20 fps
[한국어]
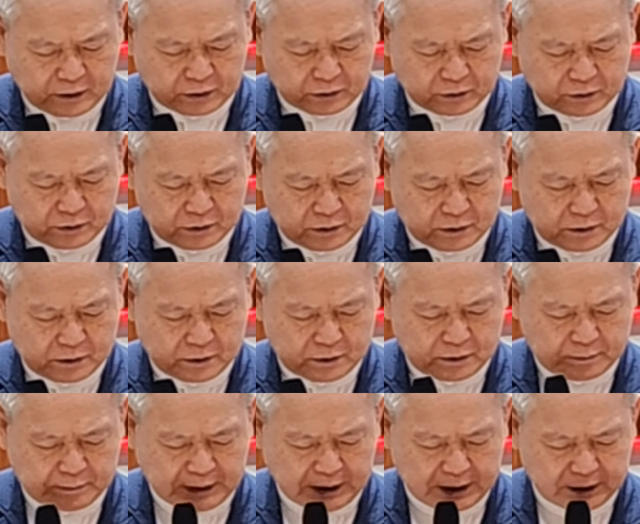
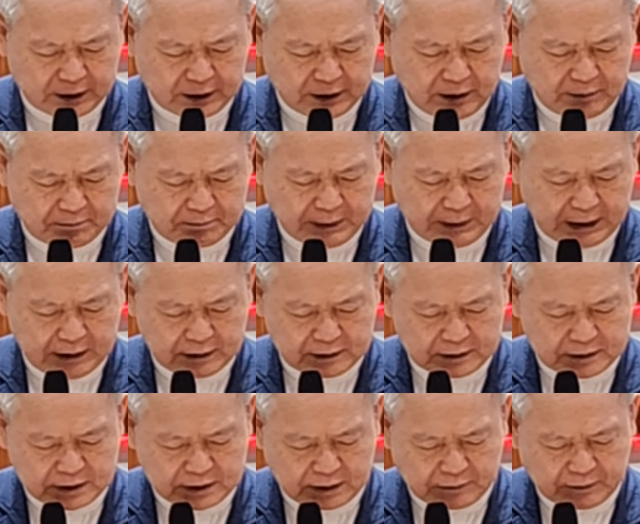열방의
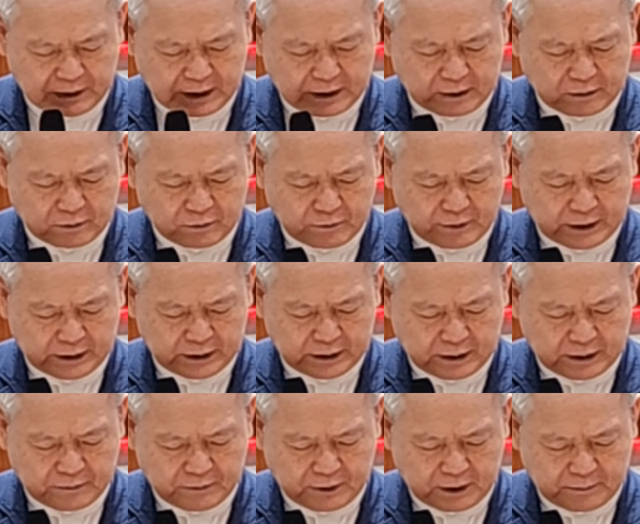말재와
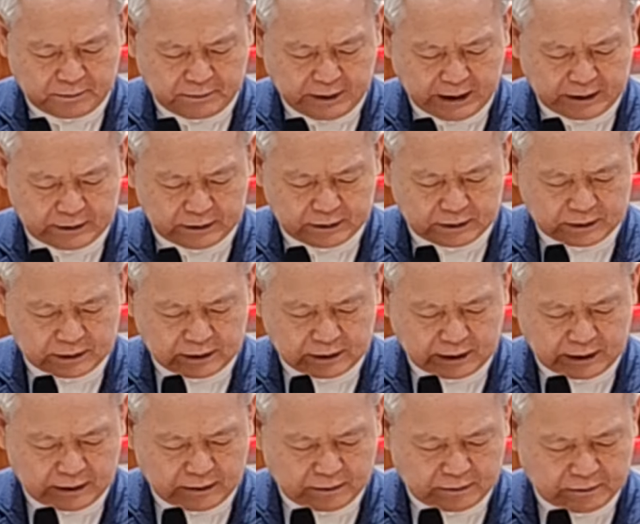광야와 마른
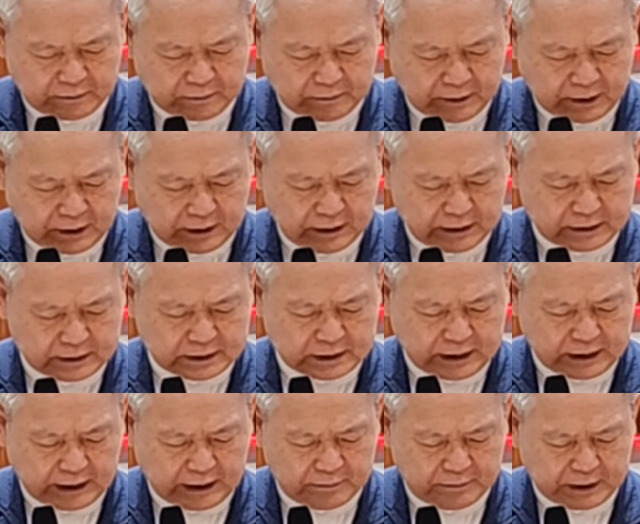땅과
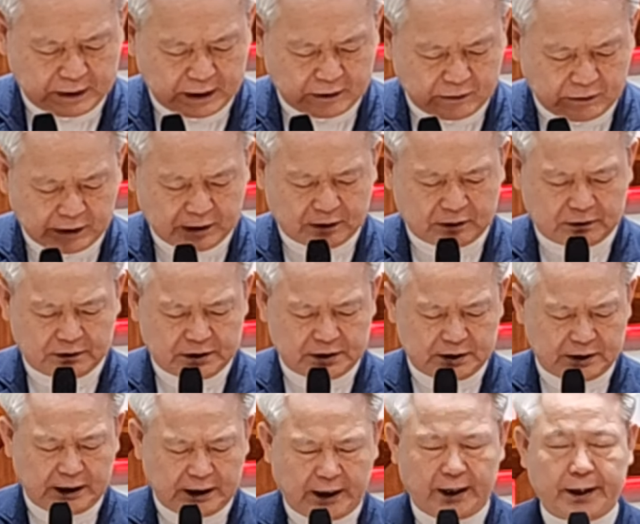사막이 될
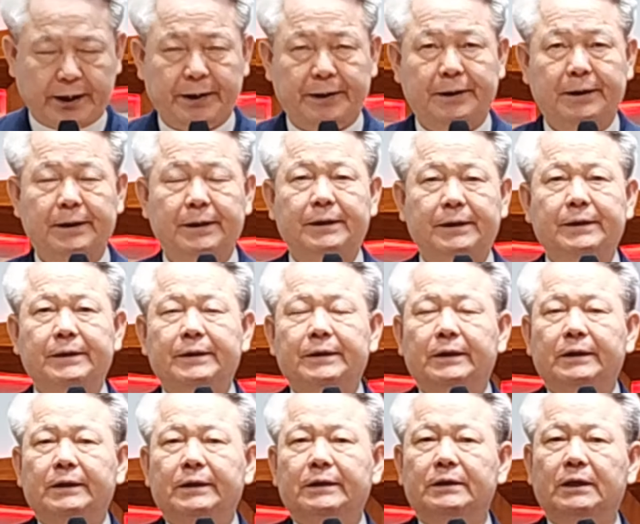것이다.
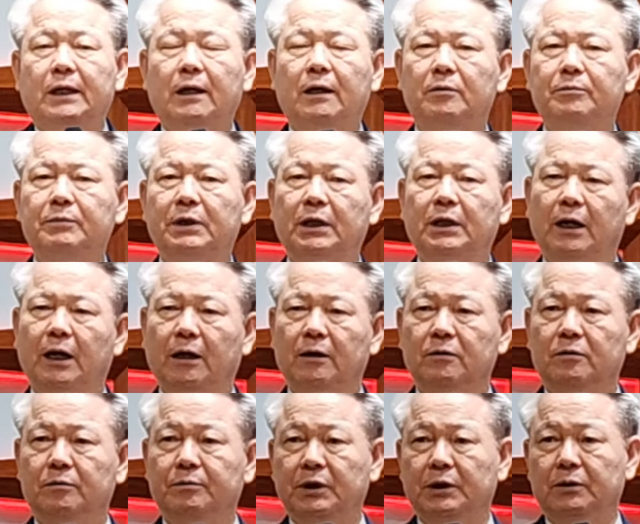사람을
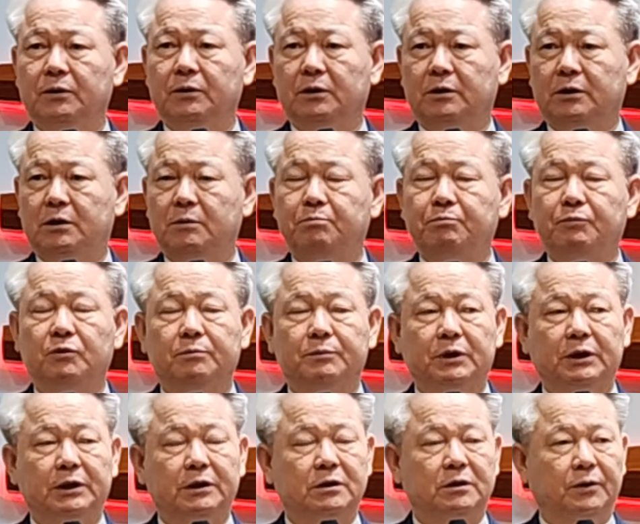낳으면
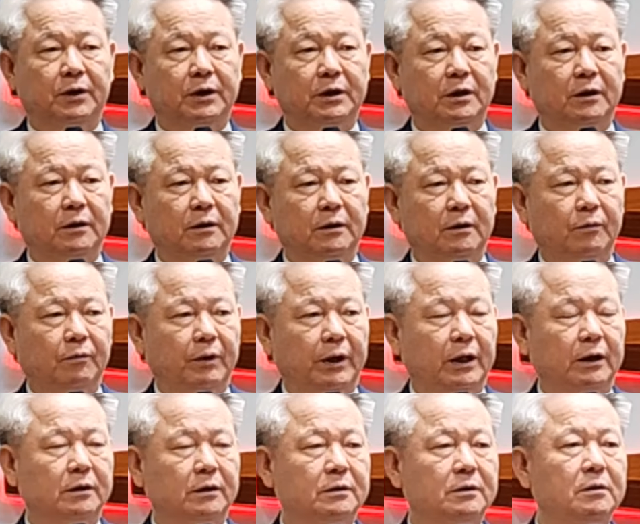기쁨이 있어야 되는데
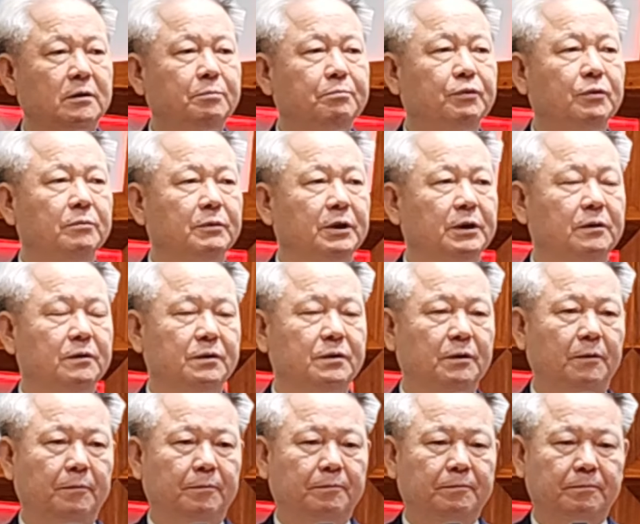왜 슬픔이
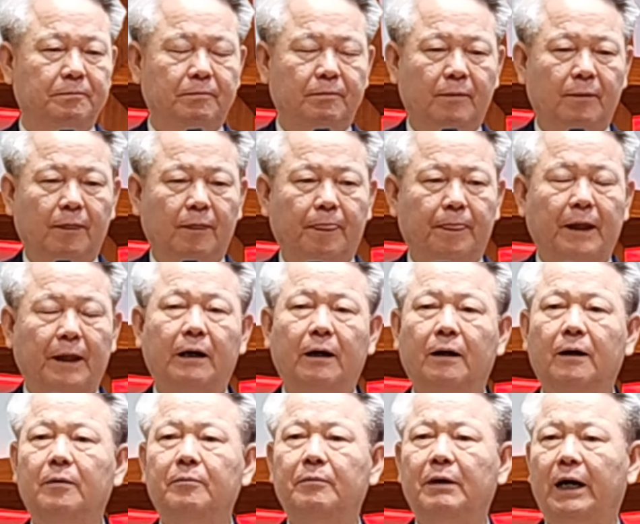있죠?
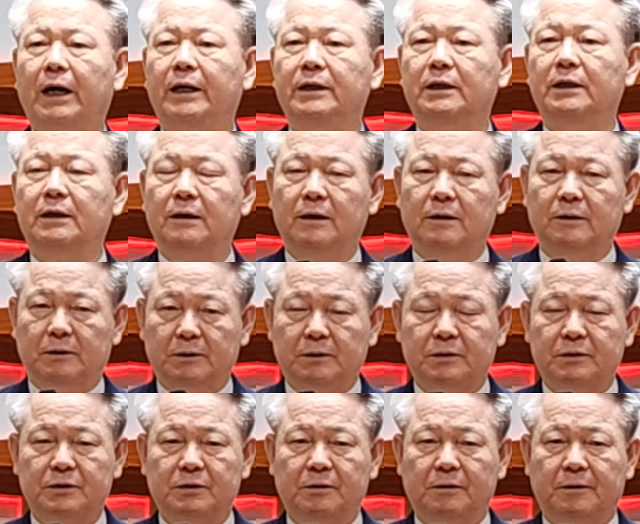나라가 망하니까
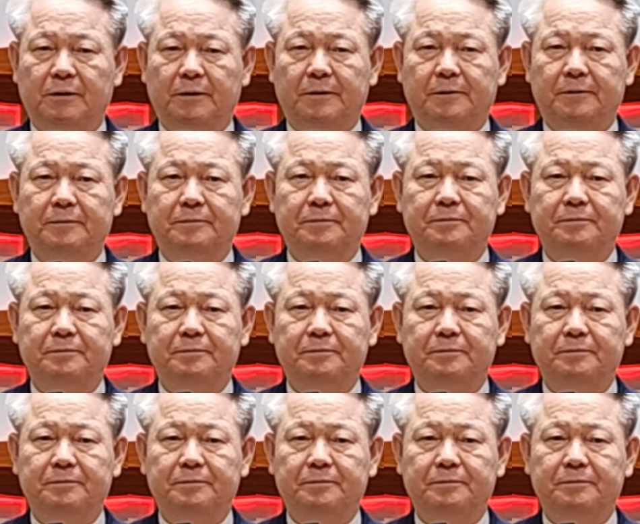그렇죠.